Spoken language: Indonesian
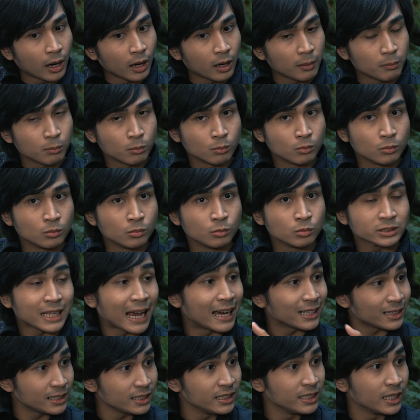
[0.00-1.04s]
mereka mm,
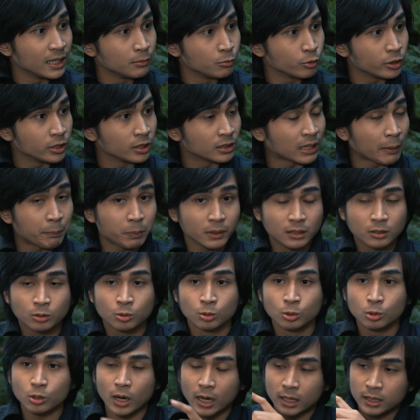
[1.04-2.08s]
saat ini ya mungkin tapi saat
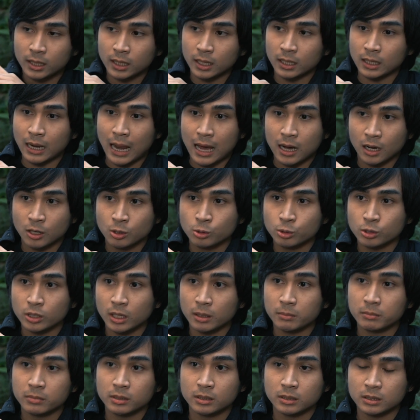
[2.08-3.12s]
dulu ini, ya. ada lagu
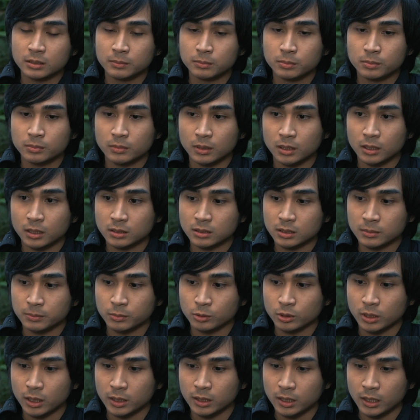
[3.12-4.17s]
yang uh,
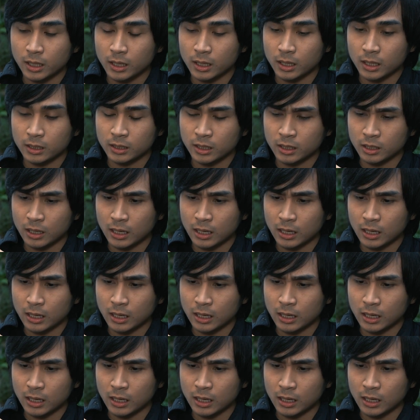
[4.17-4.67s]
sebutannya uh, ada